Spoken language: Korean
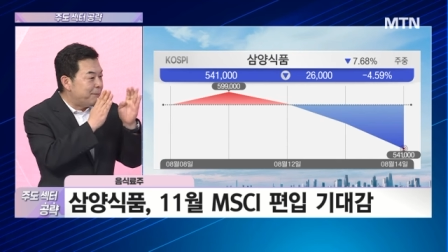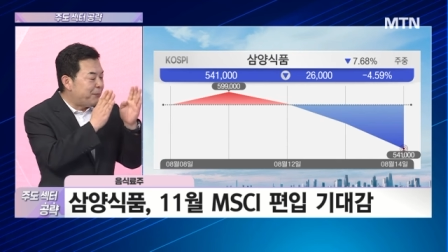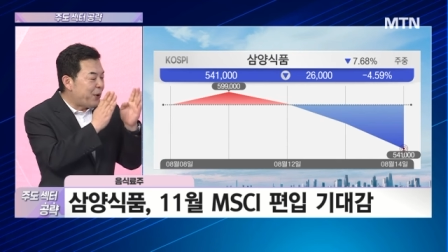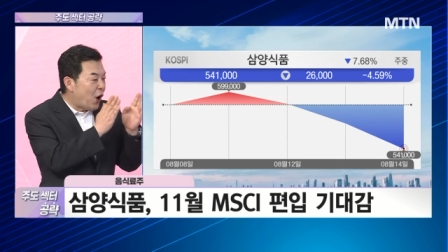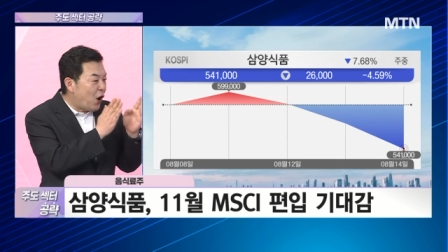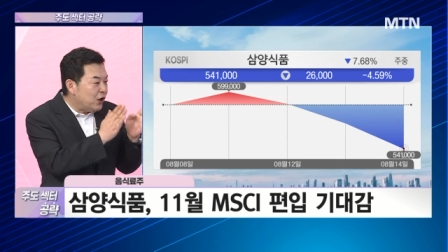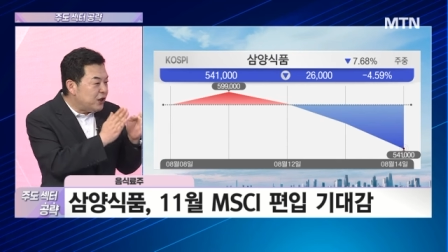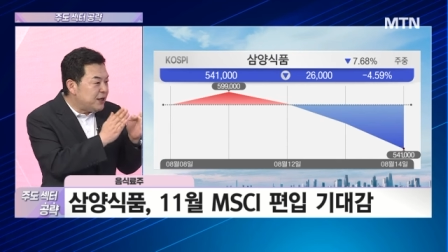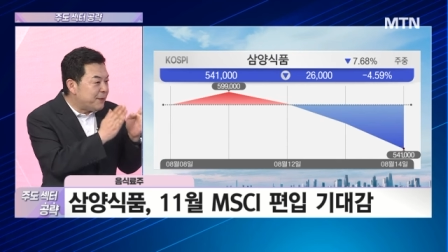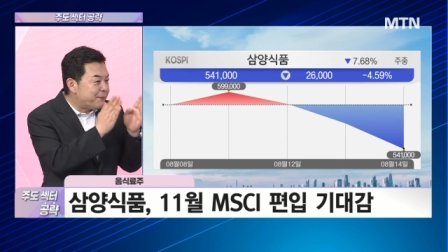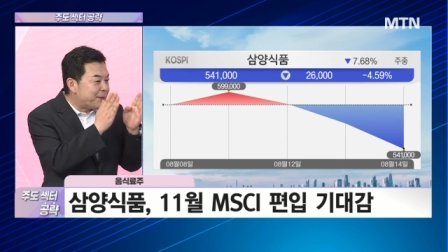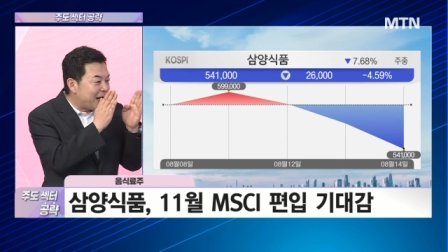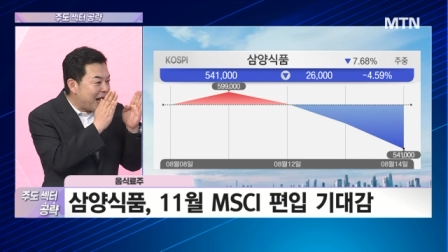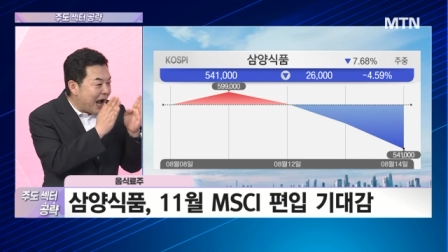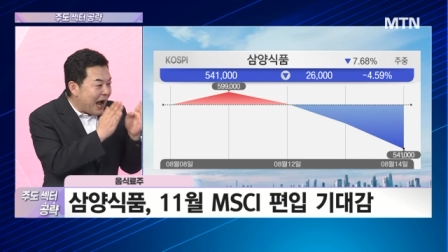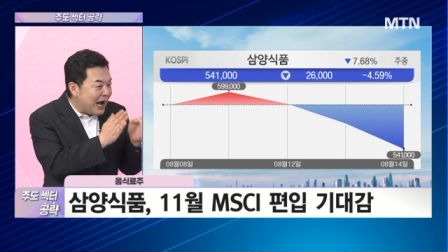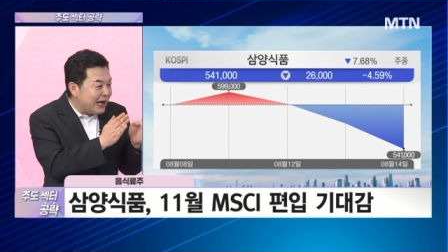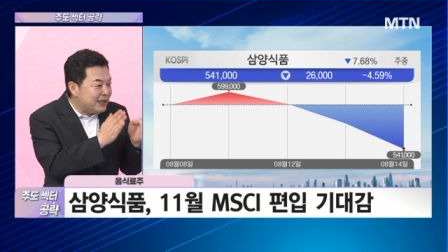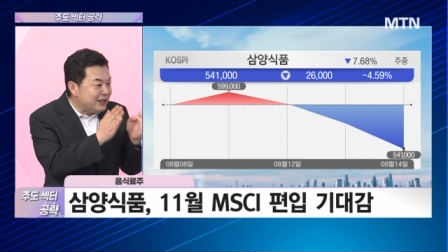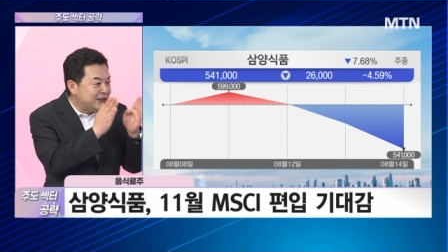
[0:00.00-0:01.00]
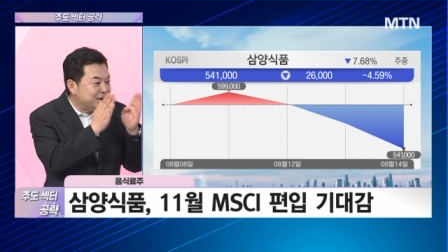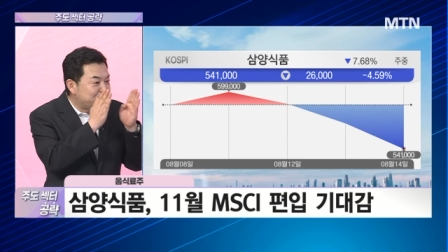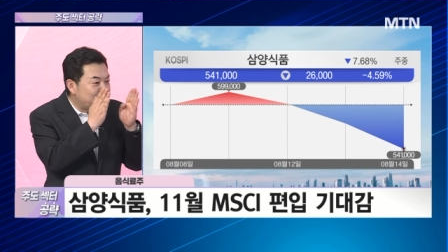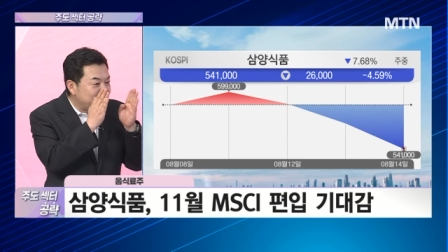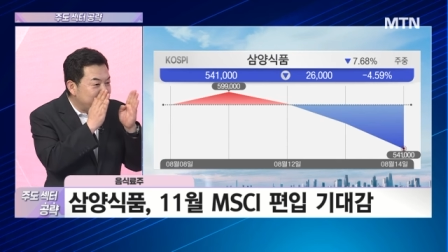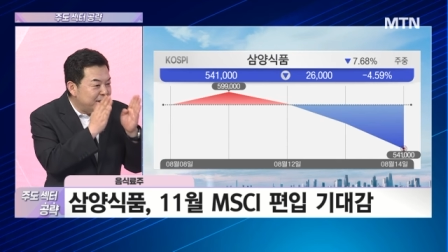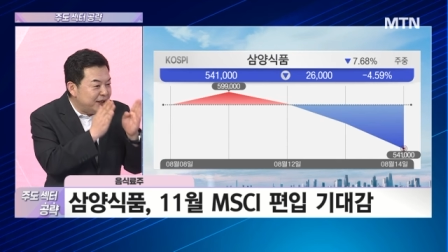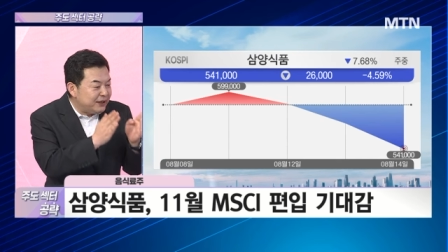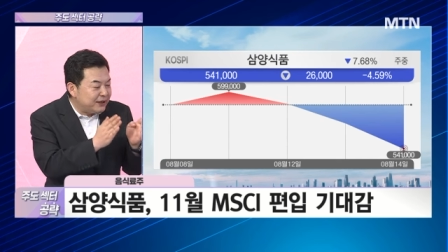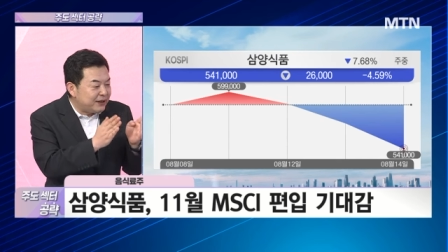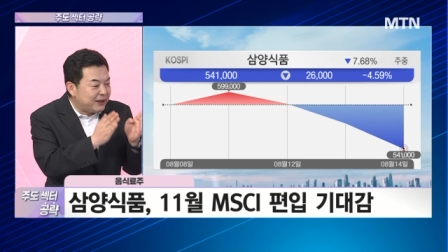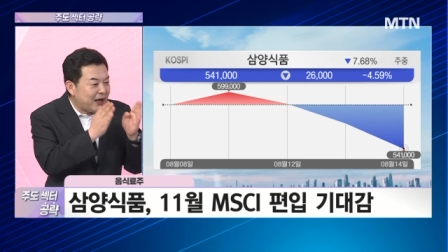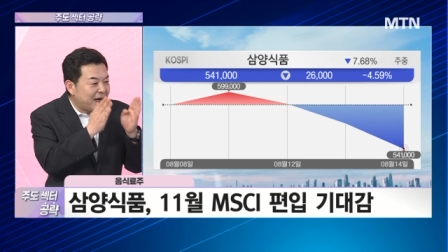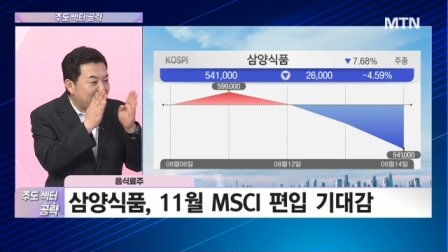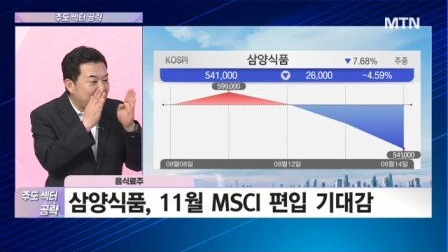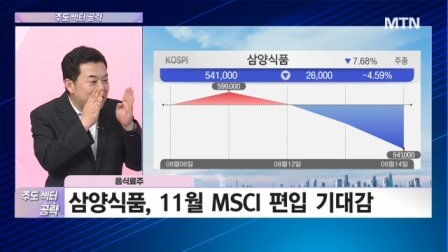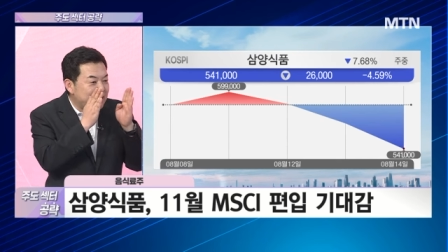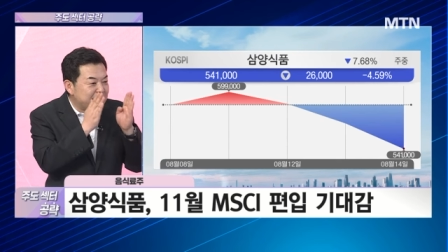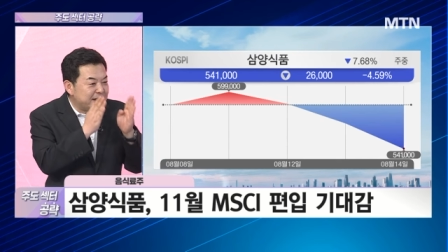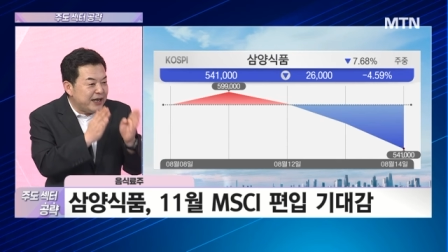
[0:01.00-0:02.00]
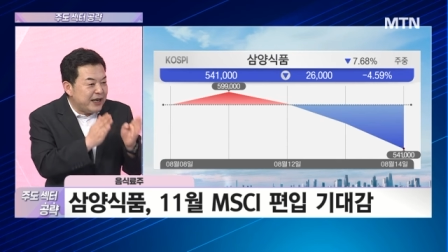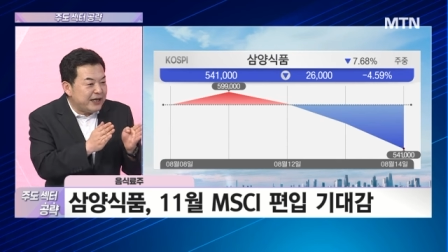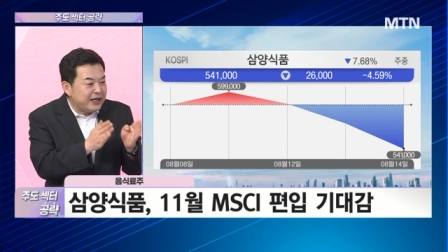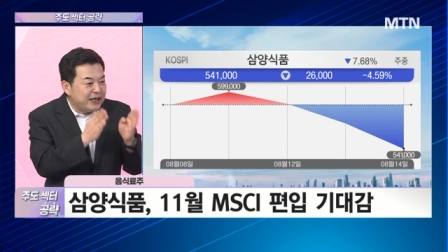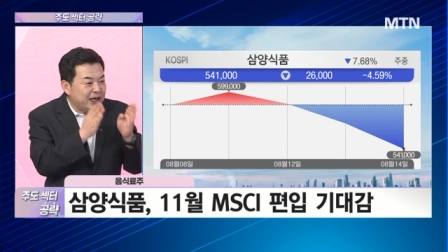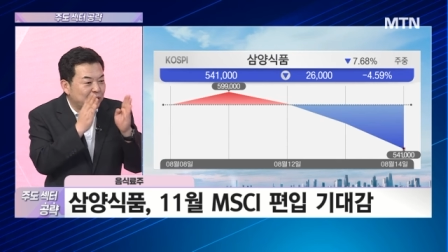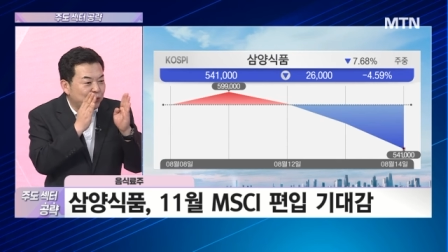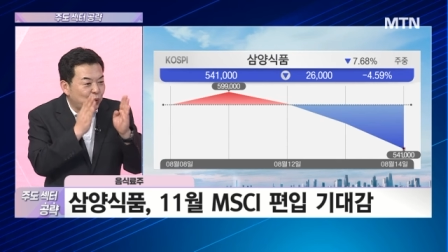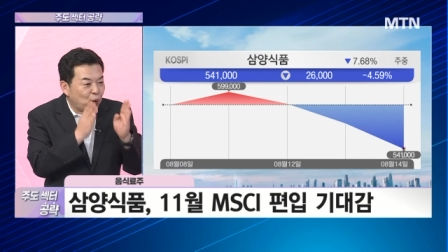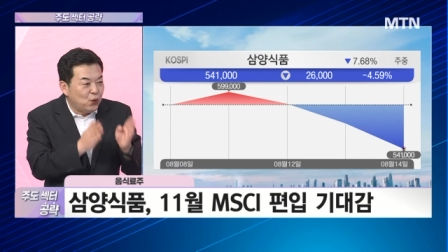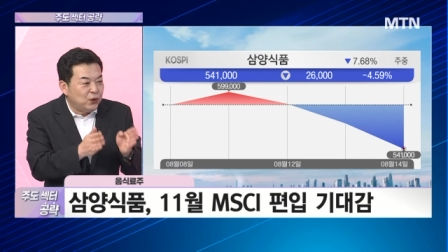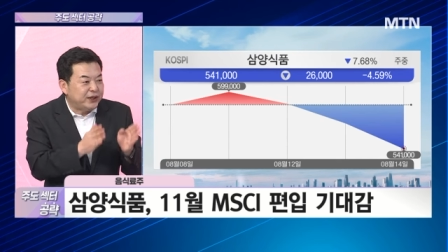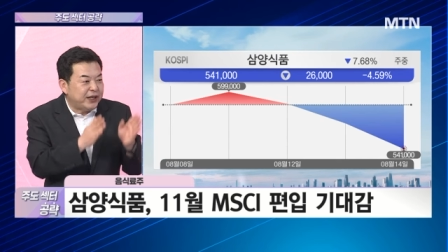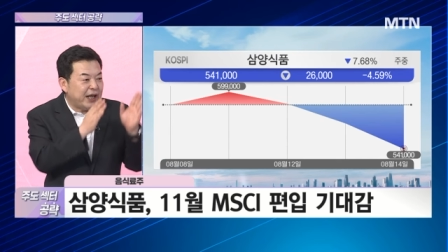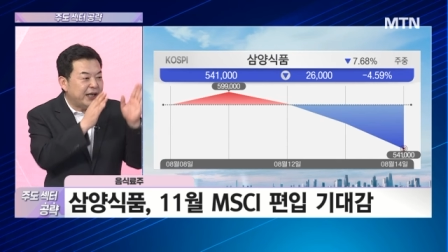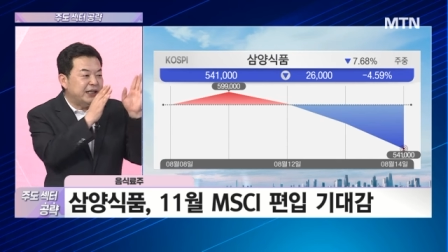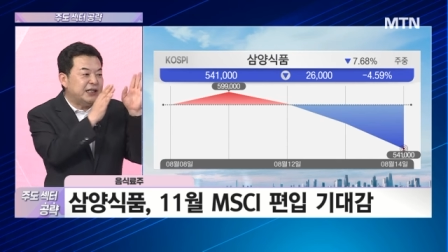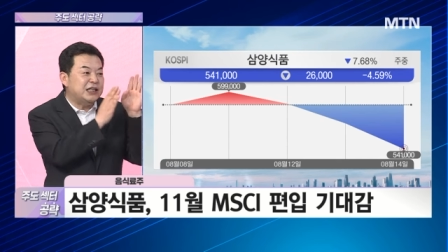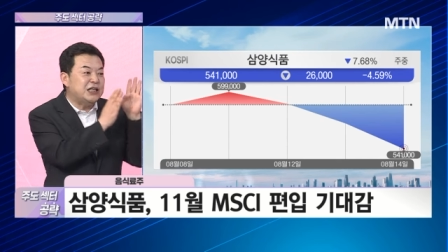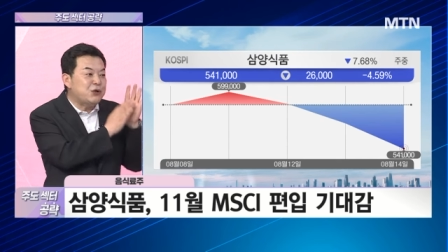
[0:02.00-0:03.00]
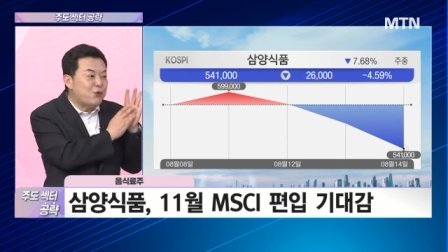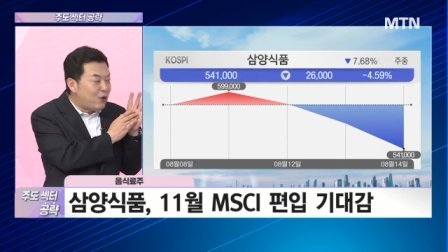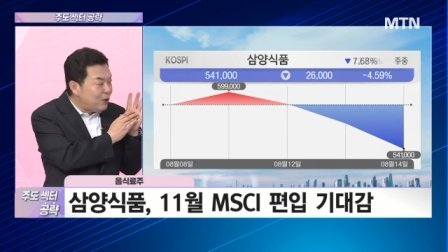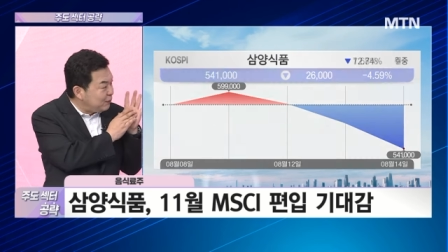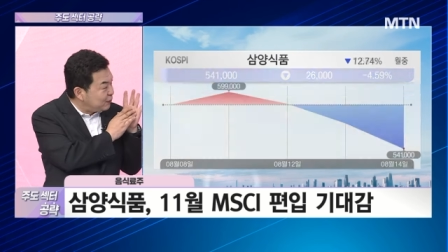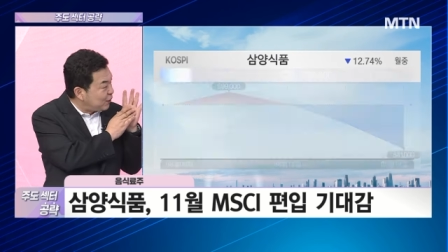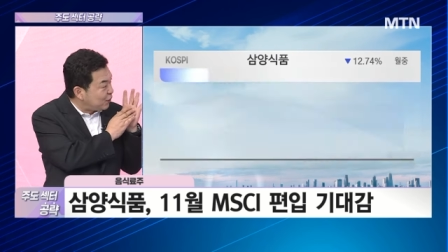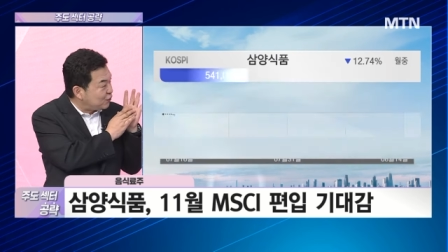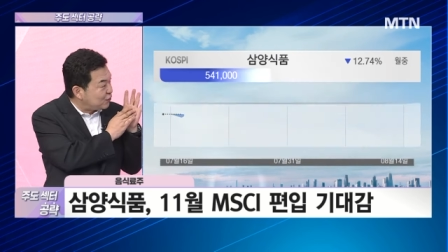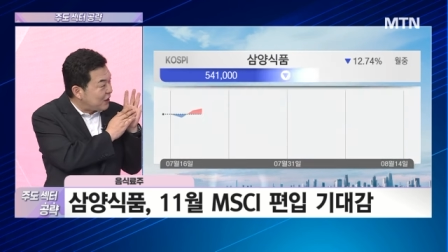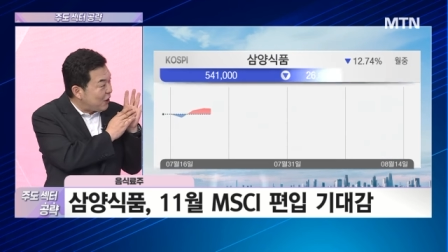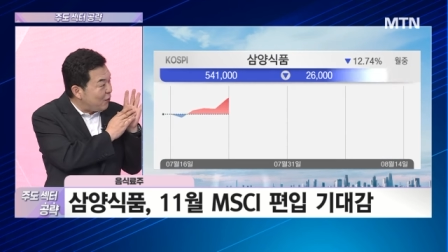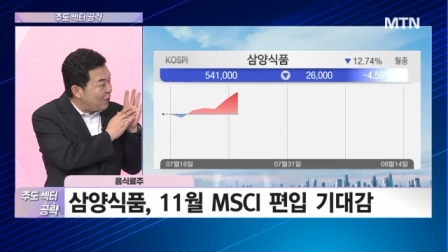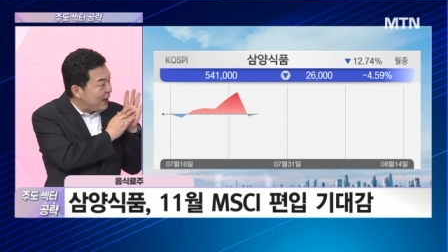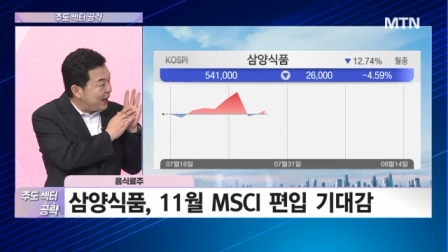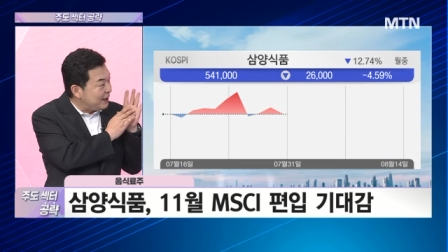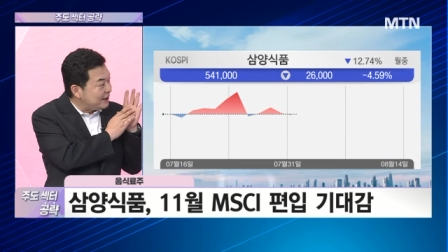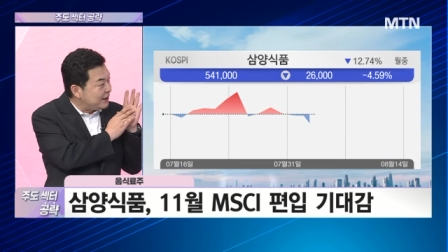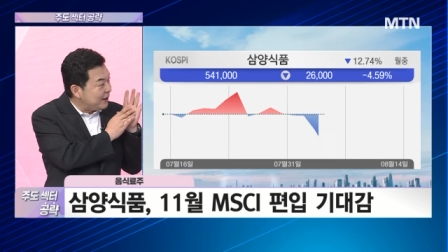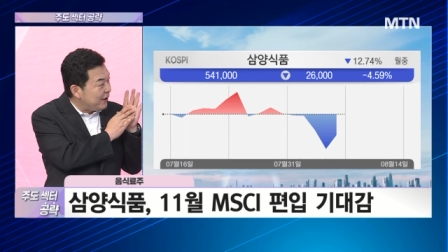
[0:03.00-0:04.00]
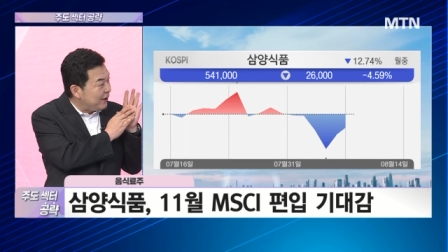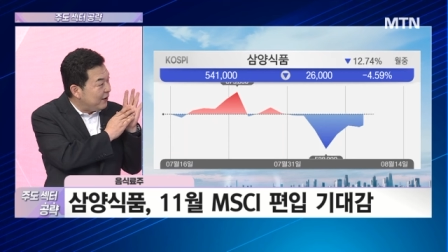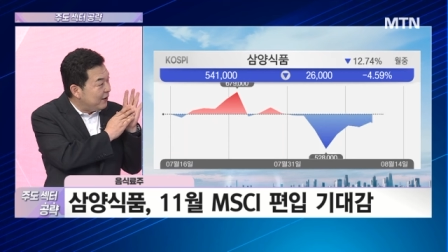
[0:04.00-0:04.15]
편입 가능성이 있다라는 얘기가 돌 때 2월부터 주가 올라갔어요.